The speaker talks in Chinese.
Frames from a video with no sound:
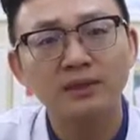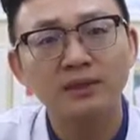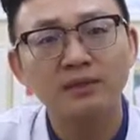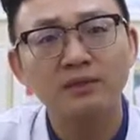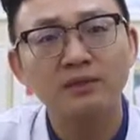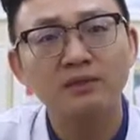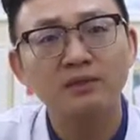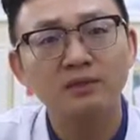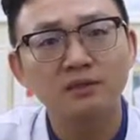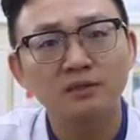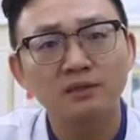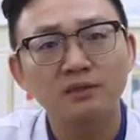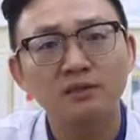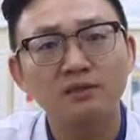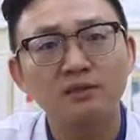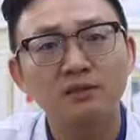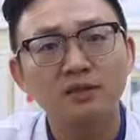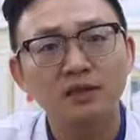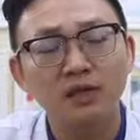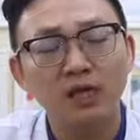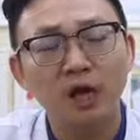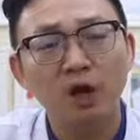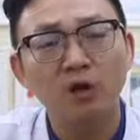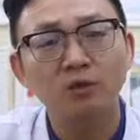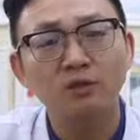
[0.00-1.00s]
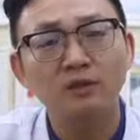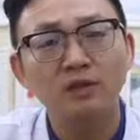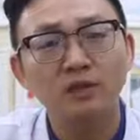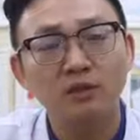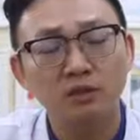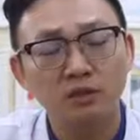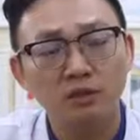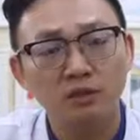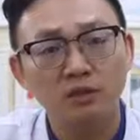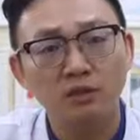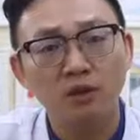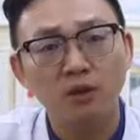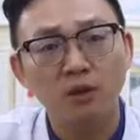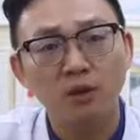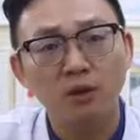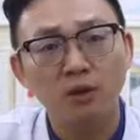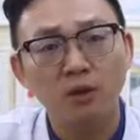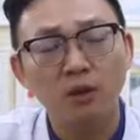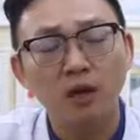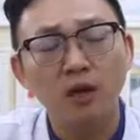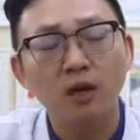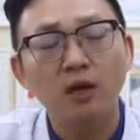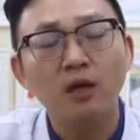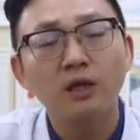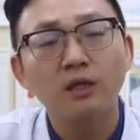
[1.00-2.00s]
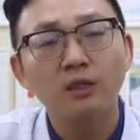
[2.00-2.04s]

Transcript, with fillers: 闭症知识的了解之后，